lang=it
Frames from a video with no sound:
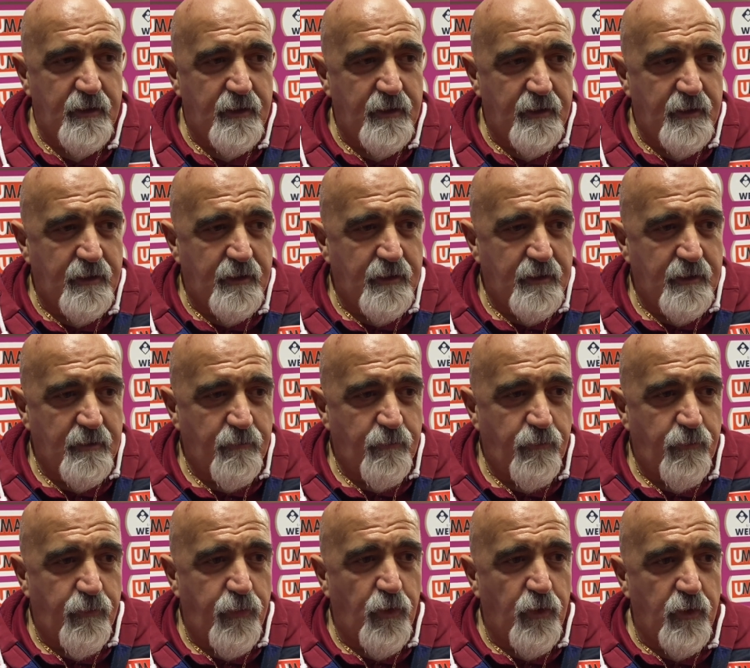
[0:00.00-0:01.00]
E
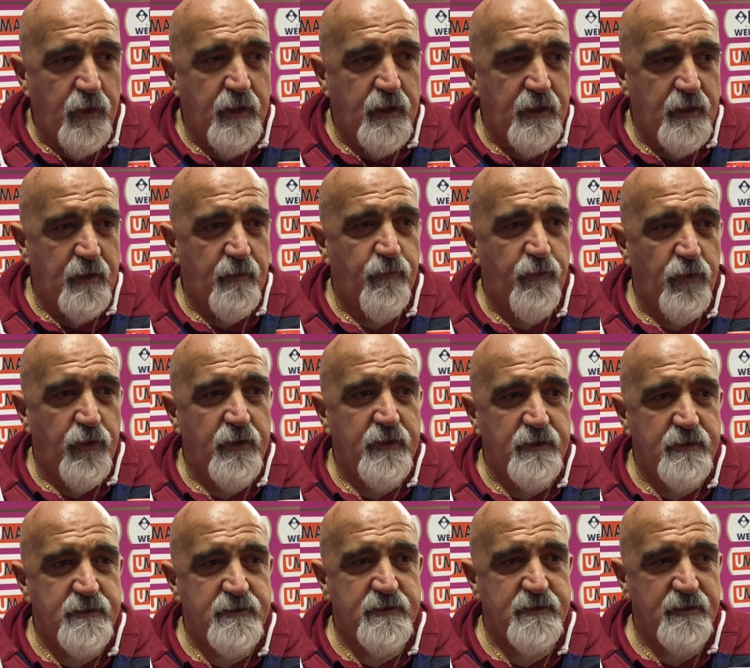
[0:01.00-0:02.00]
poi,
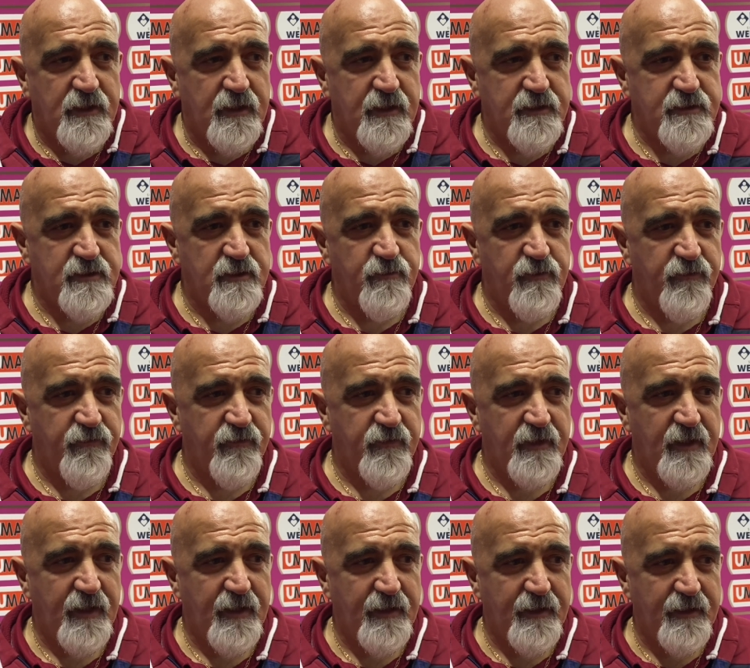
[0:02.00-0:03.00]
poi, ci sarà la
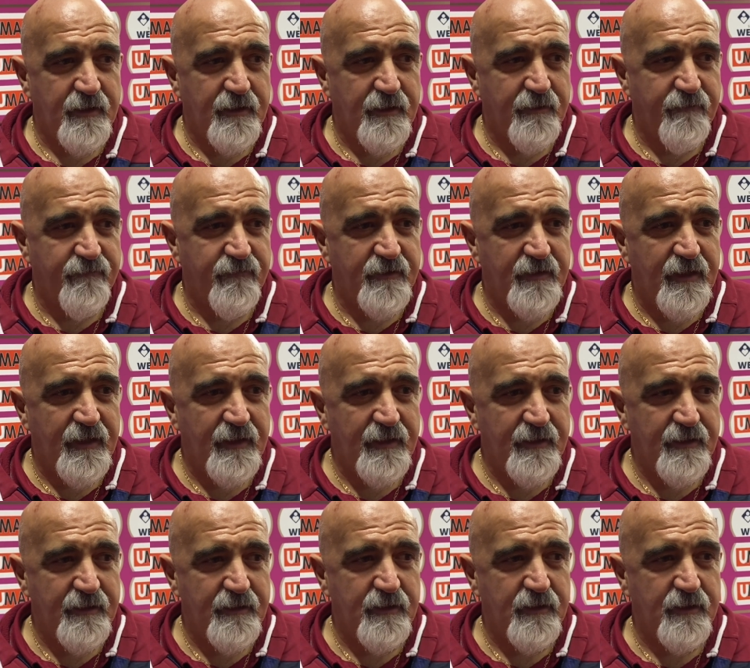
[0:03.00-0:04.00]
semifinale e la
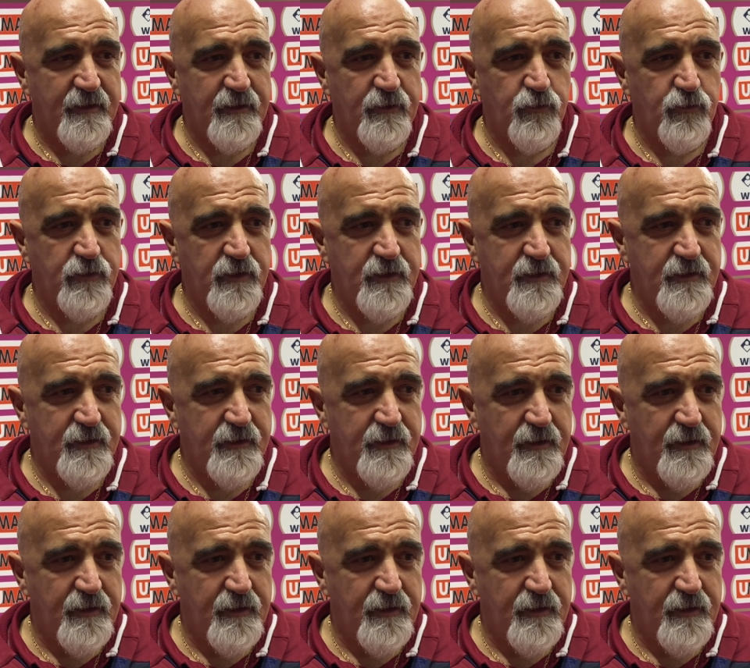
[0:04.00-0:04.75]
finale il, il lunedì